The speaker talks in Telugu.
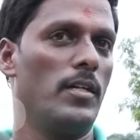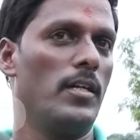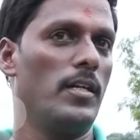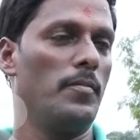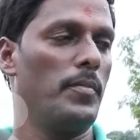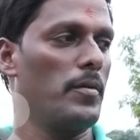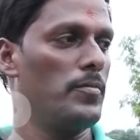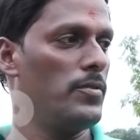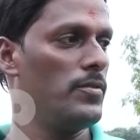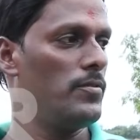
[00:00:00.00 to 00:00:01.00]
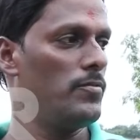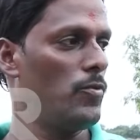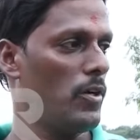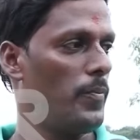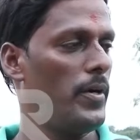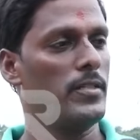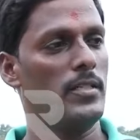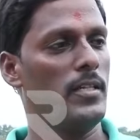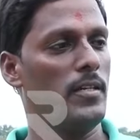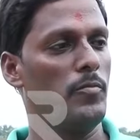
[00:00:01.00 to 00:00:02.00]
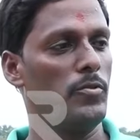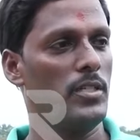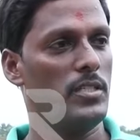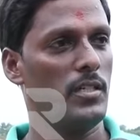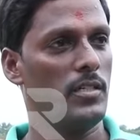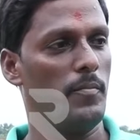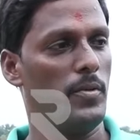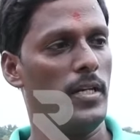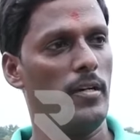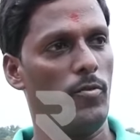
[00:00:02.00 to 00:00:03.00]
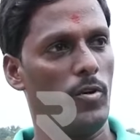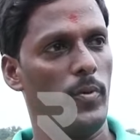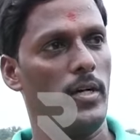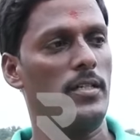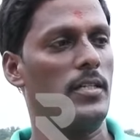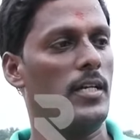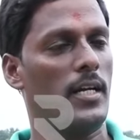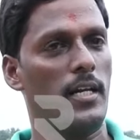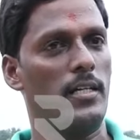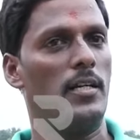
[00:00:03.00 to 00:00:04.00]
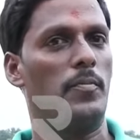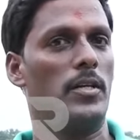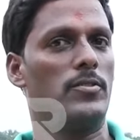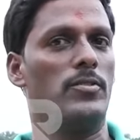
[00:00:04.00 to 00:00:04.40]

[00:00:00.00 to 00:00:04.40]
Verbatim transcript: ఏంటంటే మనము ఒక పార్టీని రిమూవ్ చేసి కంప్లీట్గా ఒక పార్టీని ఇక్కడే ఇదే ప్లేస్